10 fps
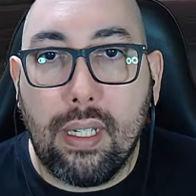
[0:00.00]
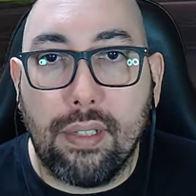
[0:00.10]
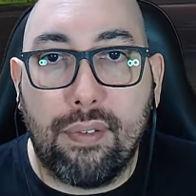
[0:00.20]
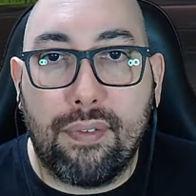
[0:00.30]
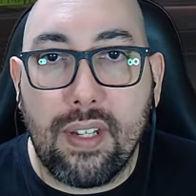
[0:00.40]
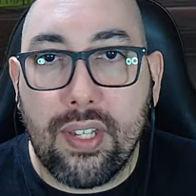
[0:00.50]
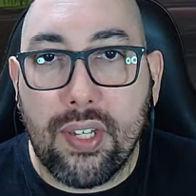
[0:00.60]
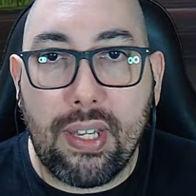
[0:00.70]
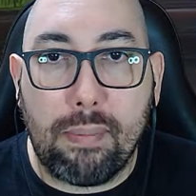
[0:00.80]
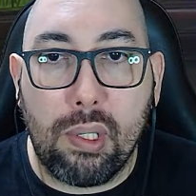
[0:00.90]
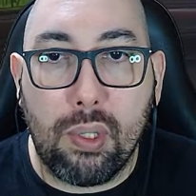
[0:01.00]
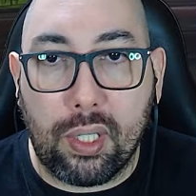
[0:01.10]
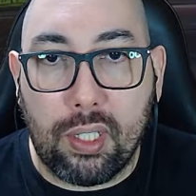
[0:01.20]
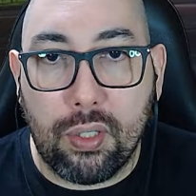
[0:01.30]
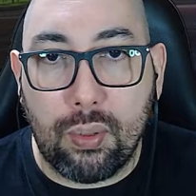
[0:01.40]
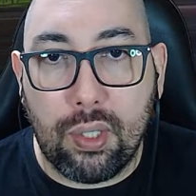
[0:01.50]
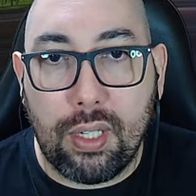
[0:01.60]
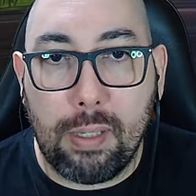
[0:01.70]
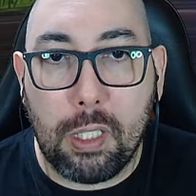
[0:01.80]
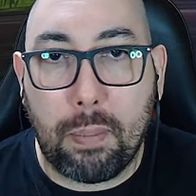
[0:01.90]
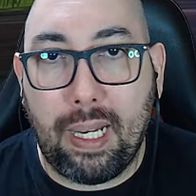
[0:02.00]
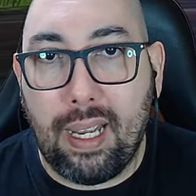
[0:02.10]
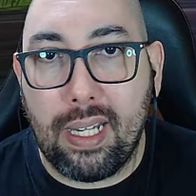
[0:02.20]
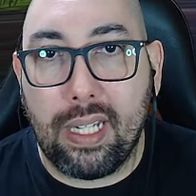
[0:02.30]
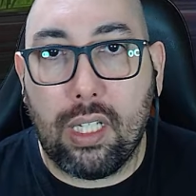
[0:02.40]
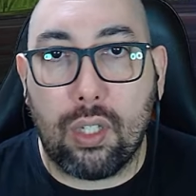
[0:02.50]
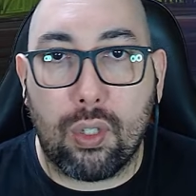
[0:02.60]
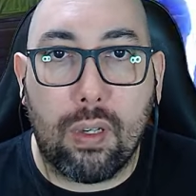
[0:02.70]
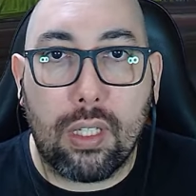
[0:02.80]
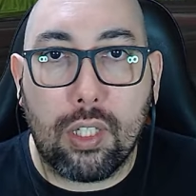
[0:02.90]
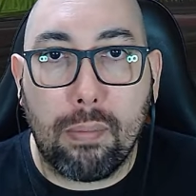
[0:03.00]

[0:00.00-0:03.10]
Eu fiz essa build aqui justamente pra galera que joga de